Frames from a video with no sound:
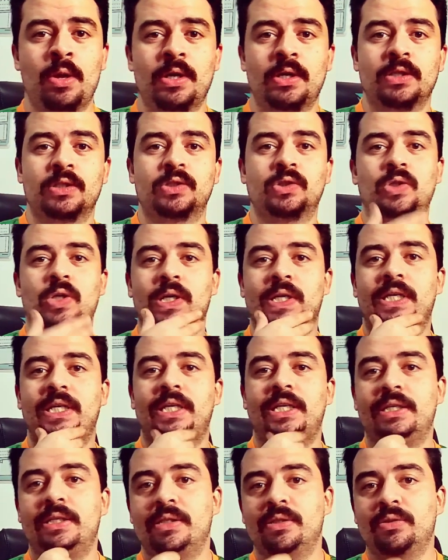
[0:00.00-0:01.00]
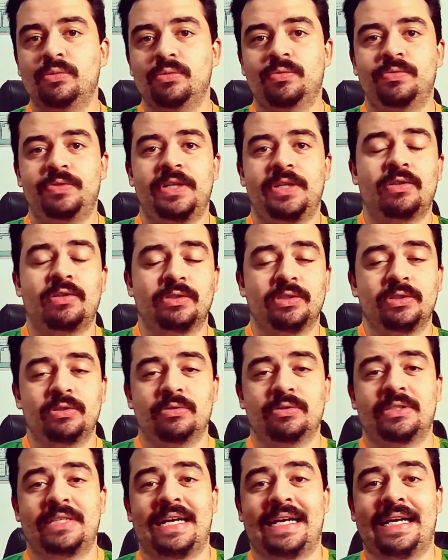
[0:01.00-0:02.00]
Só que no finalzinho,
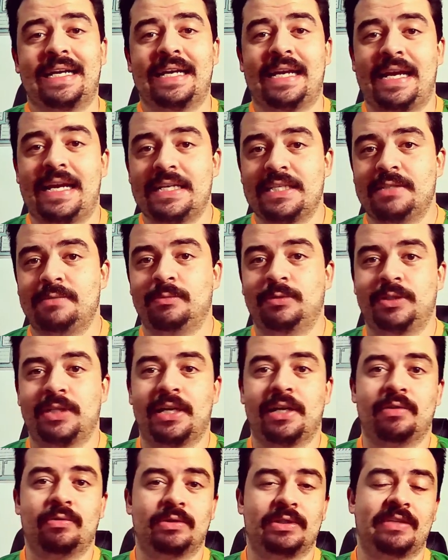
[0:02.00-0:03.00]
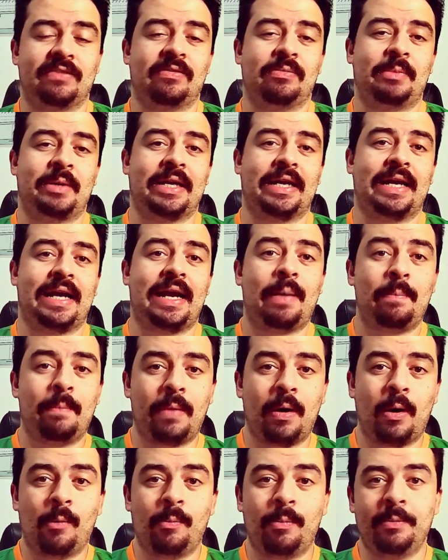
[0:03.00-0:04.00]
nos acréscimos já, contava para
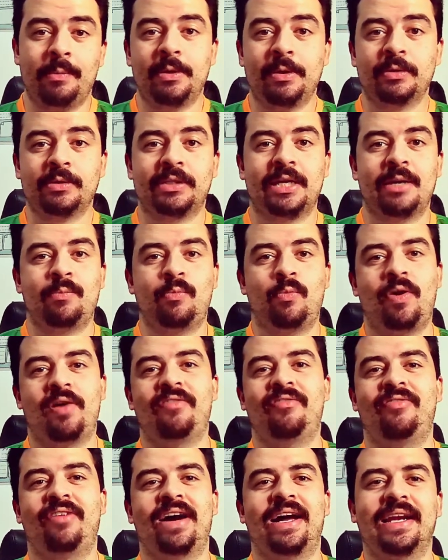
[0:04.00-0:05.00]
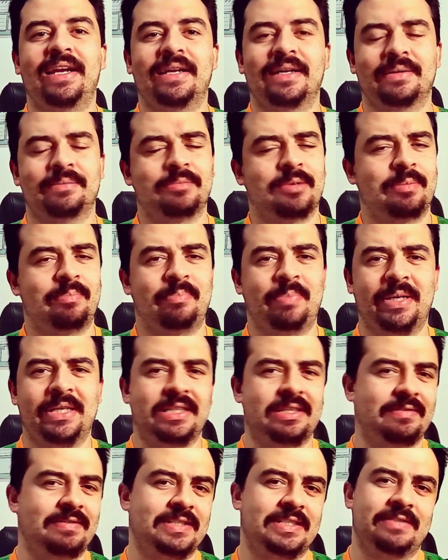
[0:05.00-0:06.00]
acabar o primeiro tempo, uma falha, uma pane
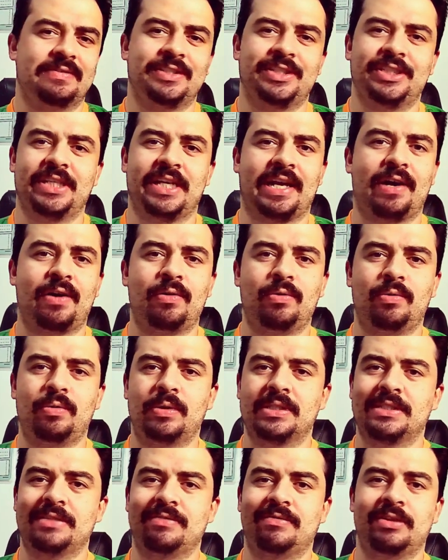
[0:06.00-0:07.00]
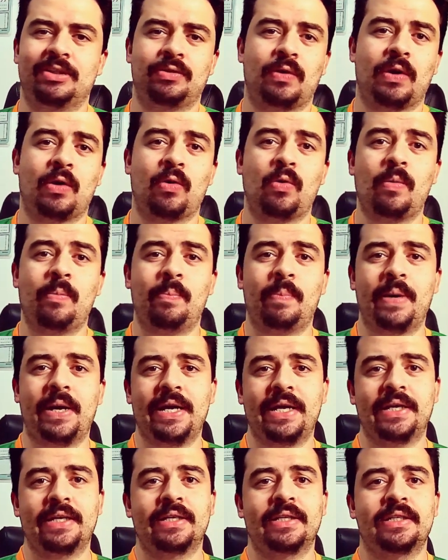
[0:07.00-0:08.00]
defensiva geral, o Azevedo não
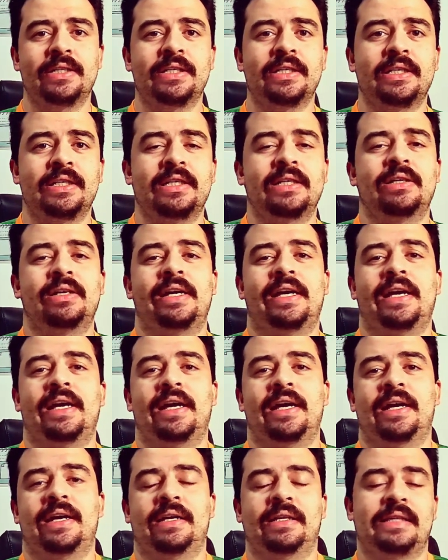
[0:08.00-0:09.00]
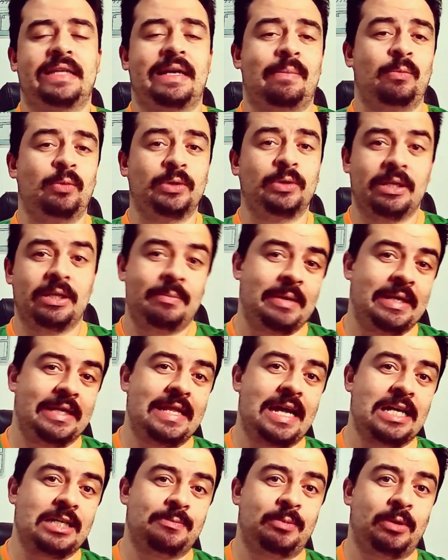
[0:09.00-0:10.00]
acompanha, é, dá muita
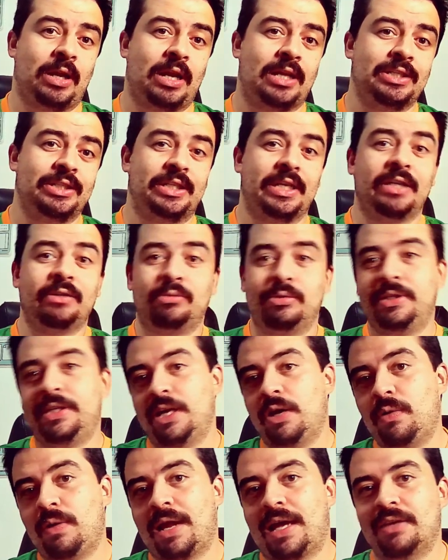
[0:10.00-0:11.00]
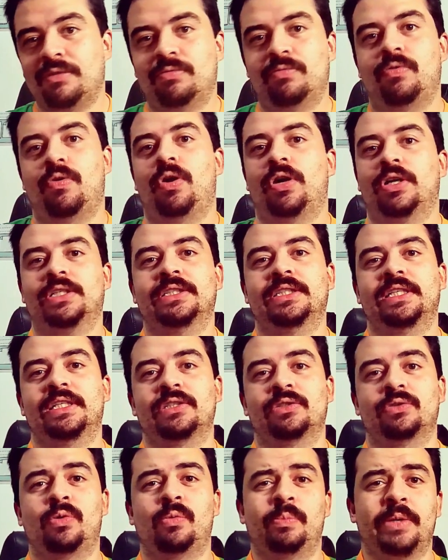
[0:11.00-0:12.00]
liberdade pelo lado direito, que é o lado forte deles
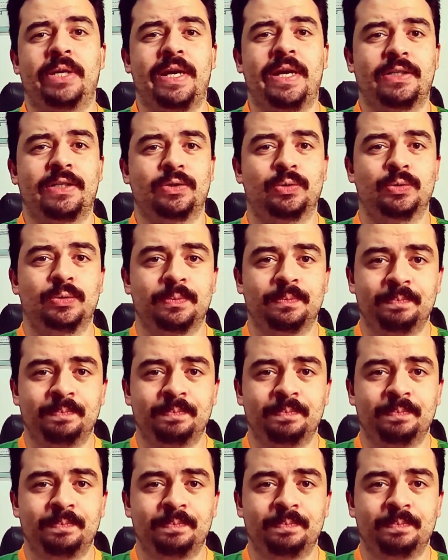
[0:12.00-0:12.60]
com o Pikachu.